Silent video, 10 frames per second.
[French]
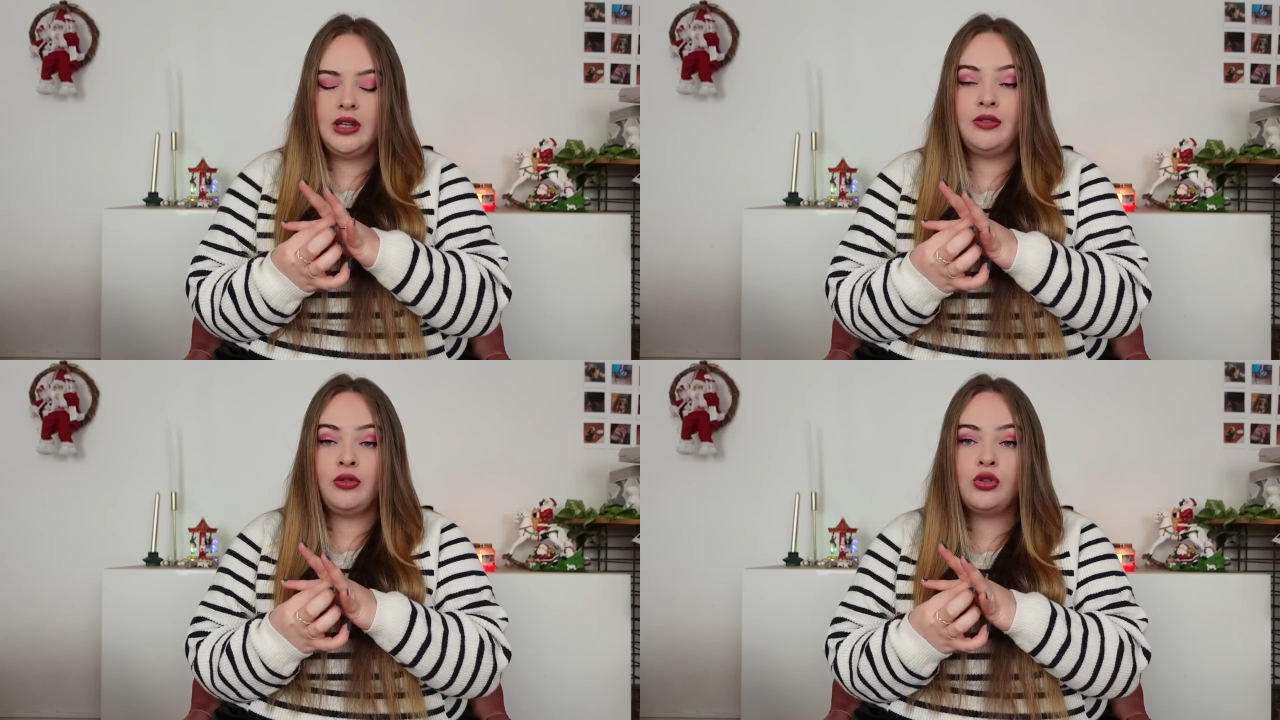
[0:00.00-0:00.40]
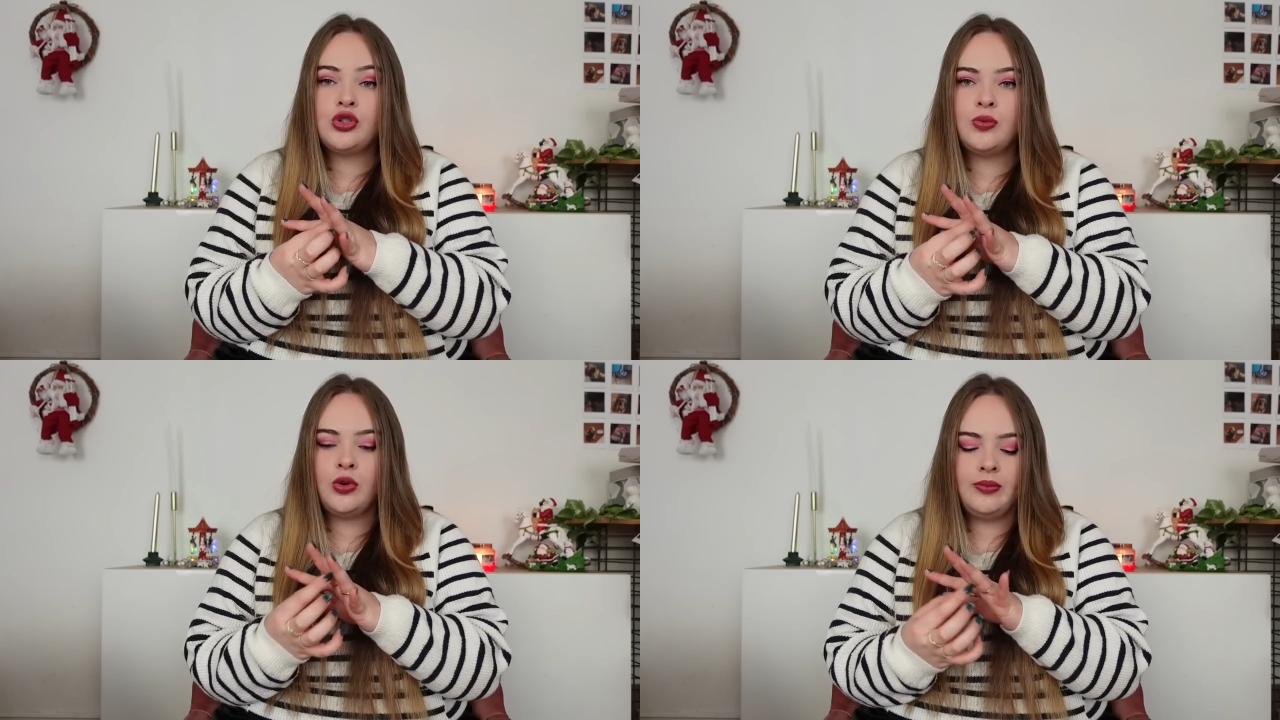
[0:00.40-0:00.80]
et
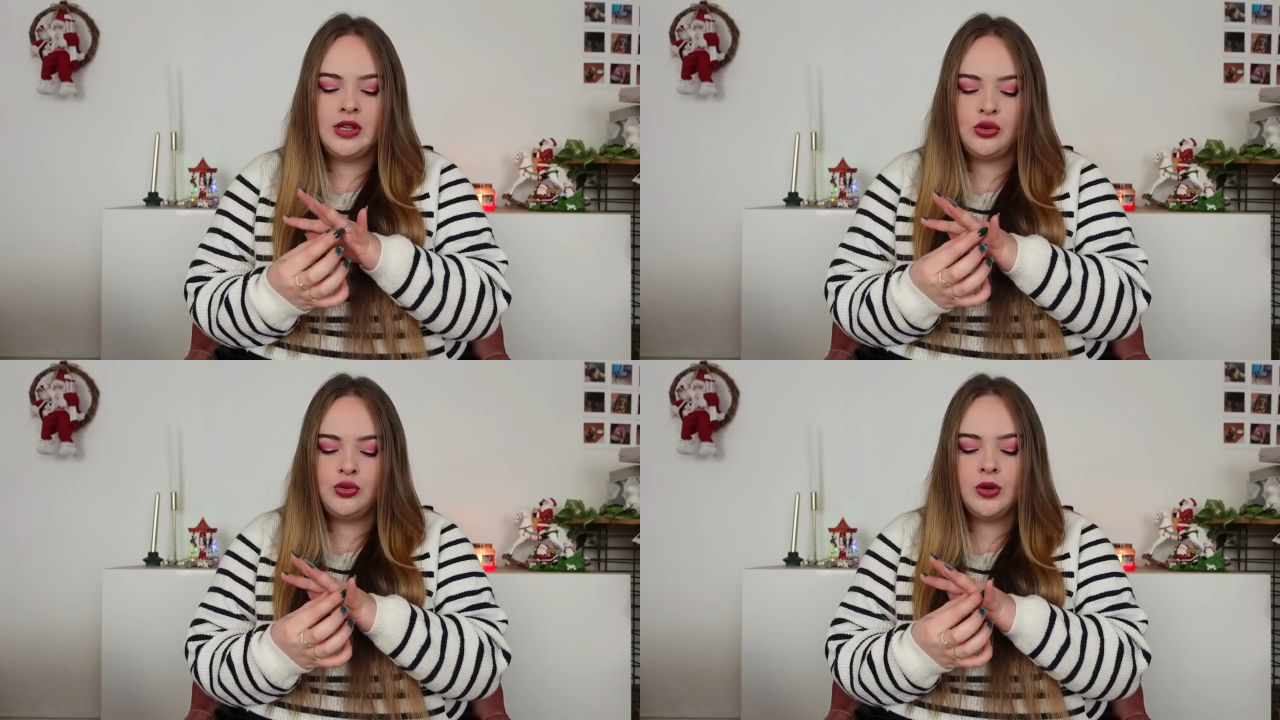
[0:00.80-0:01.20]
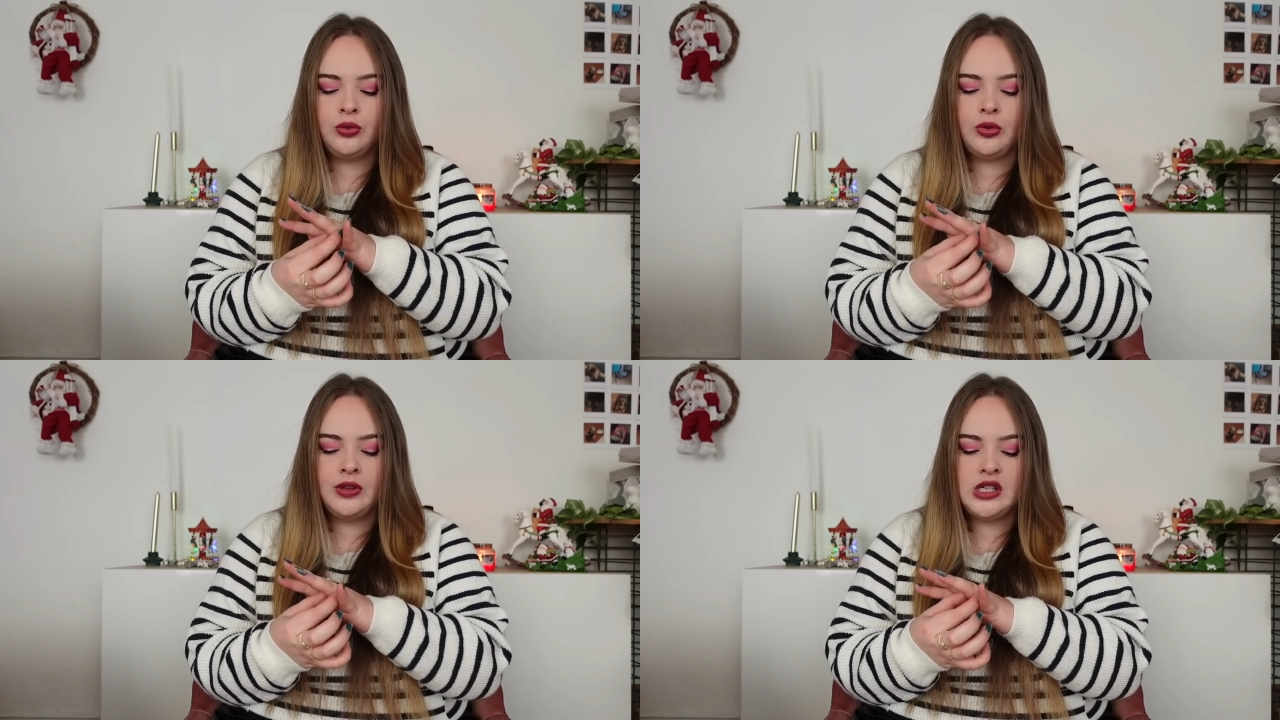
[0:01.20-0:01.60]
franchement, mais je suis
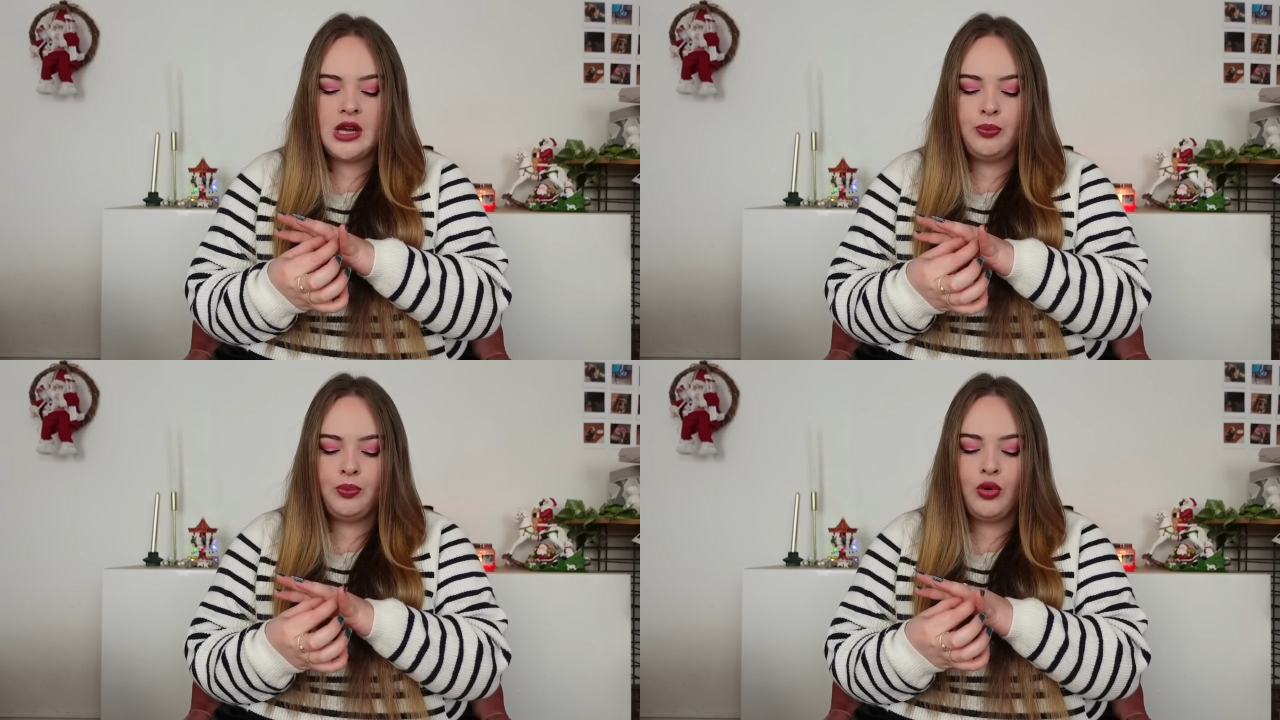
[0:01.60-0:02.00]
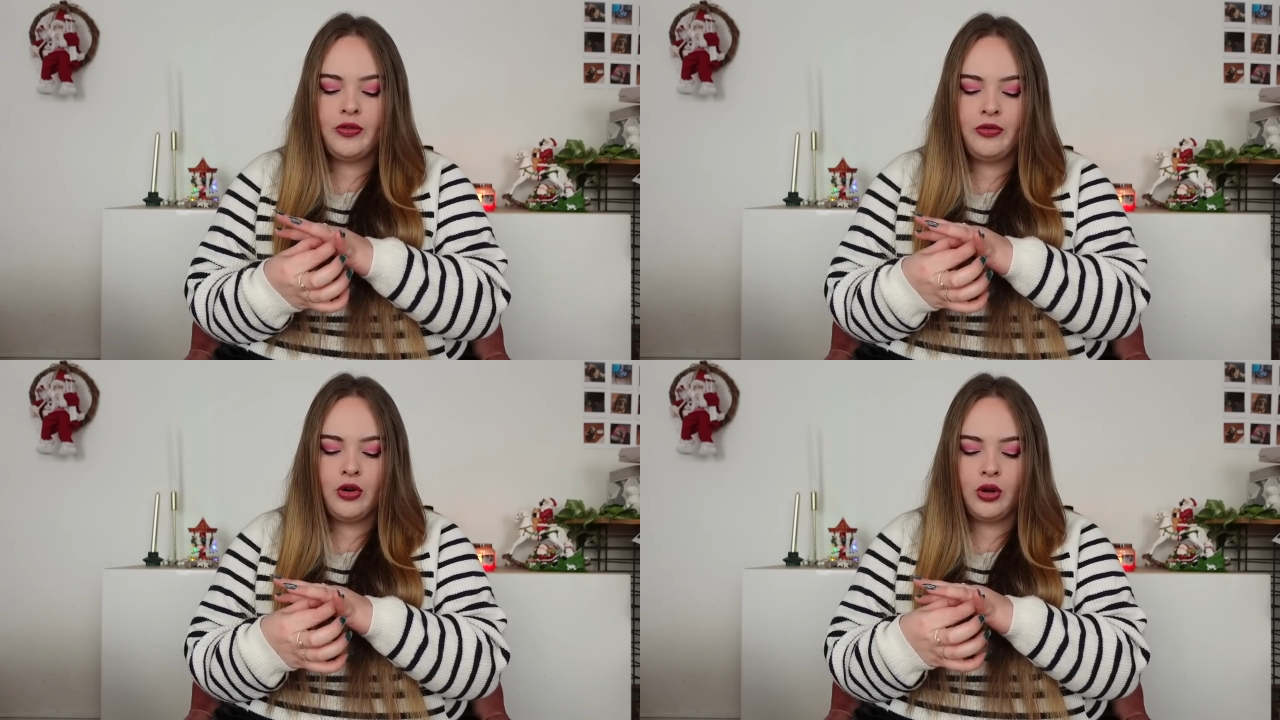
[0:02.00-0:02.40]
contente. Déjà, point
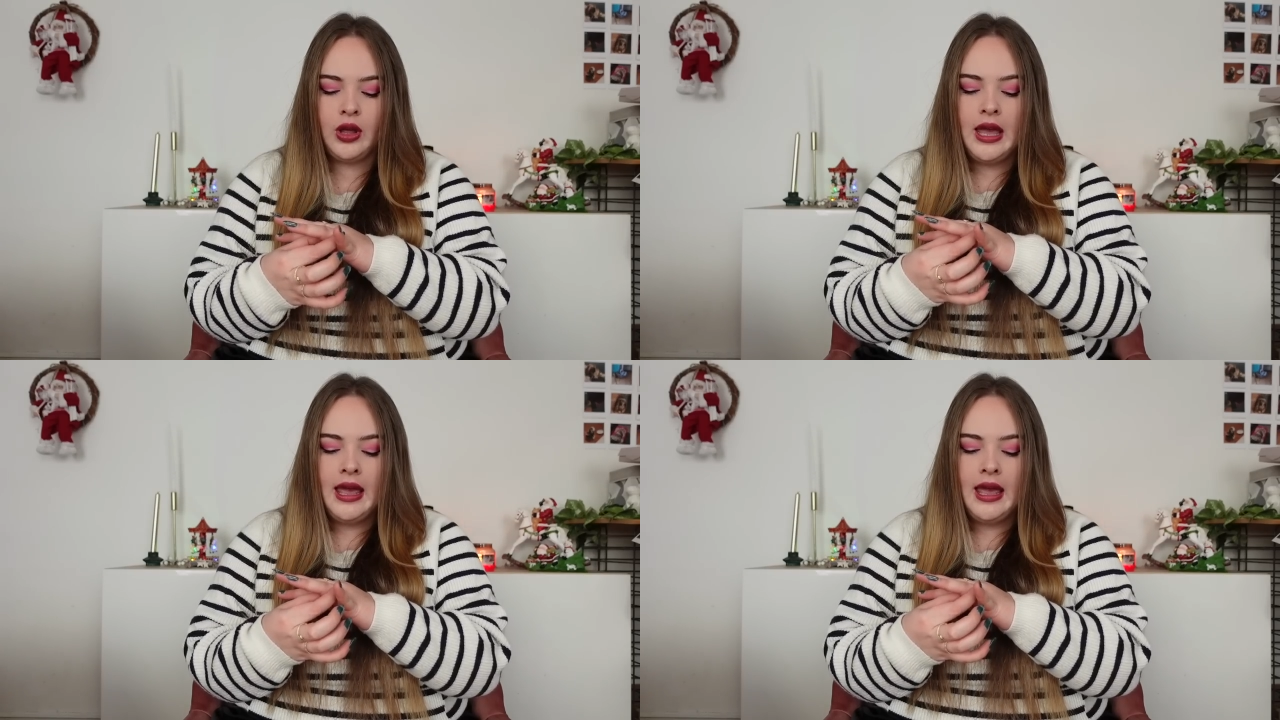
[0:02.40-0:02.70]
fort,